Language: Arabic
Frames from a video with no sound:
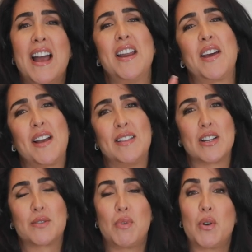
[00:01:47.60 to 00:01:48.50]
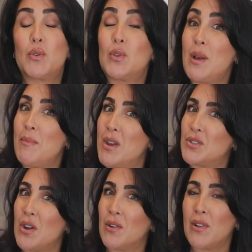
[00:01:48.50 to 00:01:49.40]
انا كندير سبور قلت لها ما
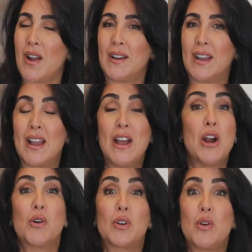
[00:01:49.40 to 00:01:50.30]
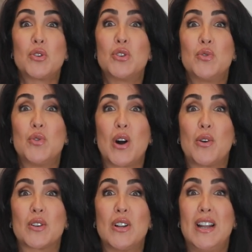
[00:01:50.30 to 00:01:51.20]
شاء الله عليك قلت لها واشنو هو
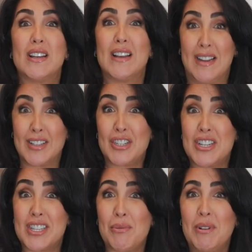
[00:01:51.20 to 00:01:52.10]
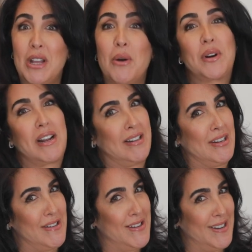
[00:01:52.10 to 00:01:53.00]
اخر الحل عندك شي سر واحد اخر قالت
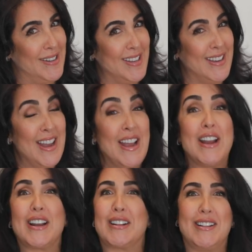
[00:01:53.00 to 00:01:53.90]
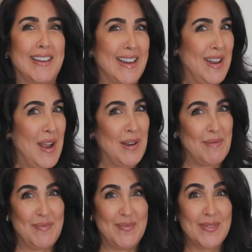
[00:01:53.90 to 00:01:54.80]
لي عندي قالت لي
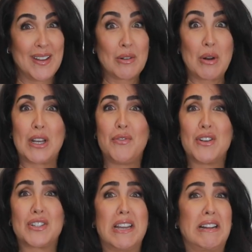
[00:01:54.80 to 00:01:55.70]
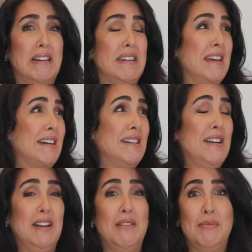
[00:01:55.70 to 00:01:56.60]
كنحلم ولا كيفاش قالت لي
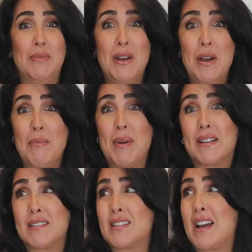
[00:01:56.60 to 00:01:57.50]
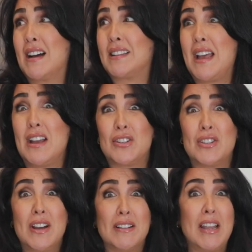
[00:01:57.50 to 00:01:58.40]
كنحلم ما كنتقاداش
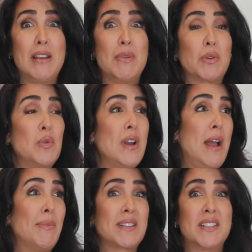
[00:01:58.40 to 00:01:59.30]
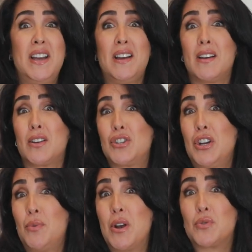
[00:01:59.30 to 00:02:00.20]
دائما كل عام خصني نحقق شي
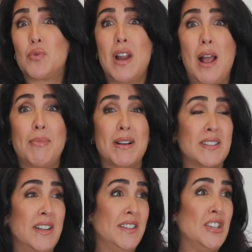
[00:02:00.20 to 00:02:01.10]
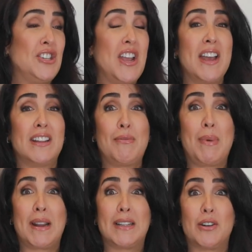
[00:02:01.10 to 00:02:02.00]
حوايج كل عام خصني عندي شي اهداف
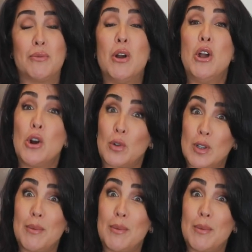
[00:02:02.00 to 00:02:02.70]
باغي نديرهم قلت